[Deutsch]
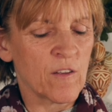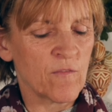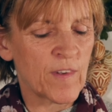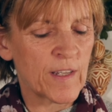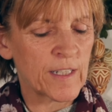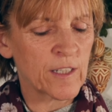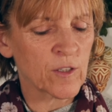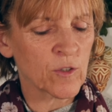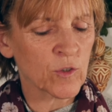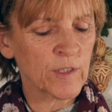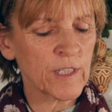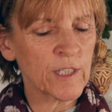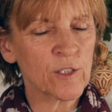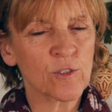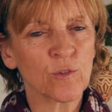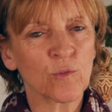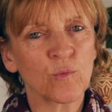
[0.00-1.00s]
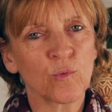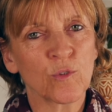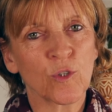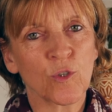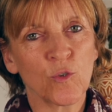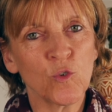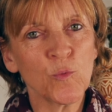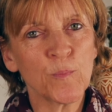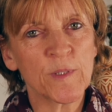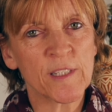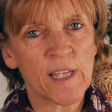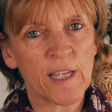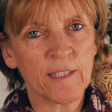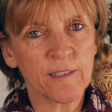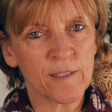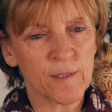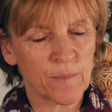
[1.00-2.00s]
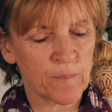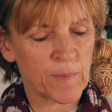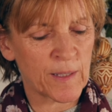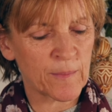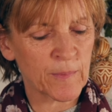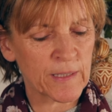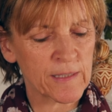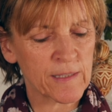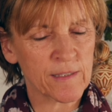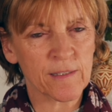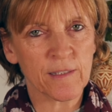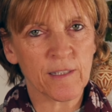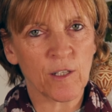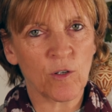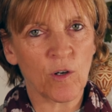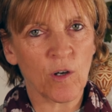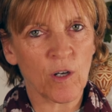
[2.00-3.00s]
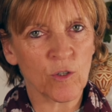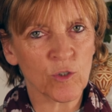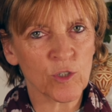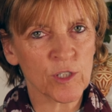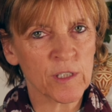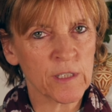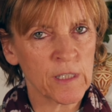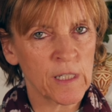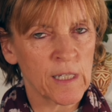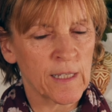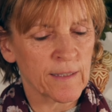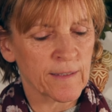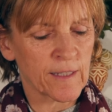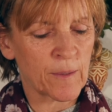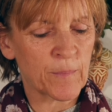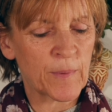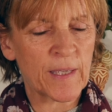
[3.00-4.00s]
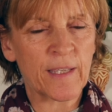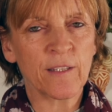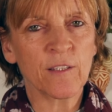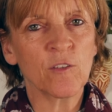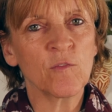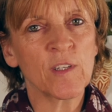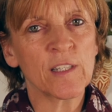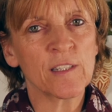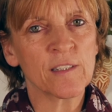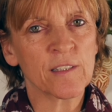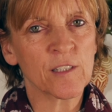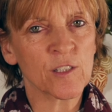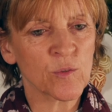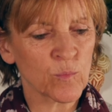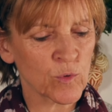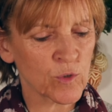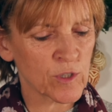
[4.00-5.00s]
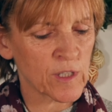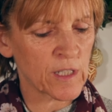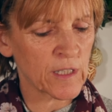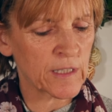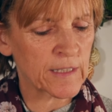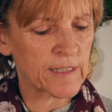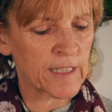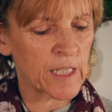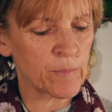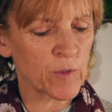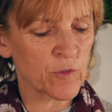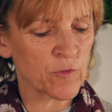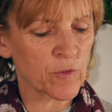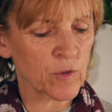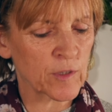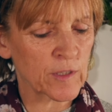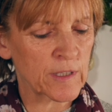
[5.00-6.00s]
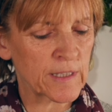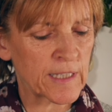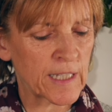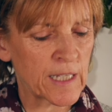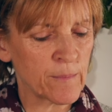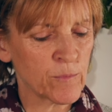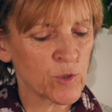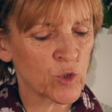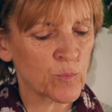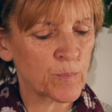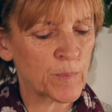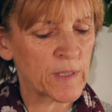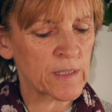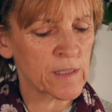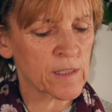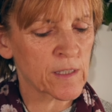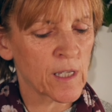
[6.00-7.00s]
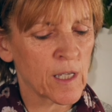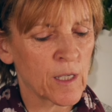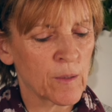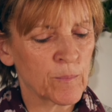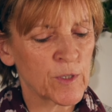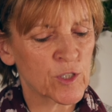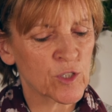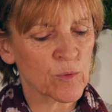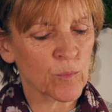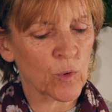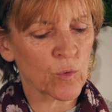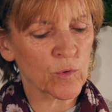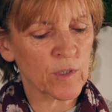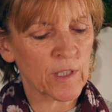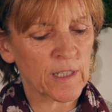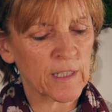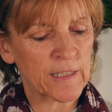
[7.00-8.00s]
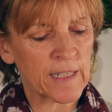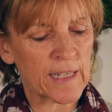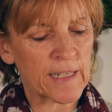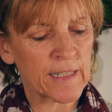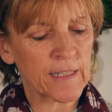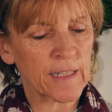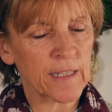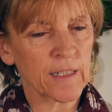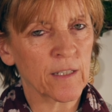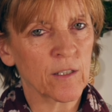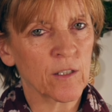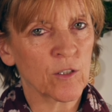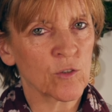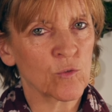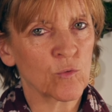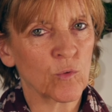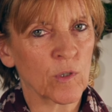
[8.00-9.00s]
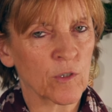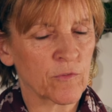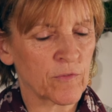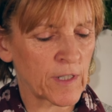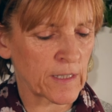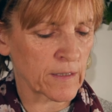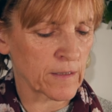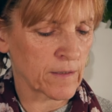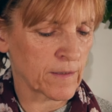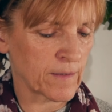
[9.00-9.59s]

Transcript: Wenn ihr noch nicht so gut geübt seid beim Ritzen der Orangen, dann beenden wir jetzt das Muster, indem wir von dem Spitz bis zum unteren Ende durchfahren.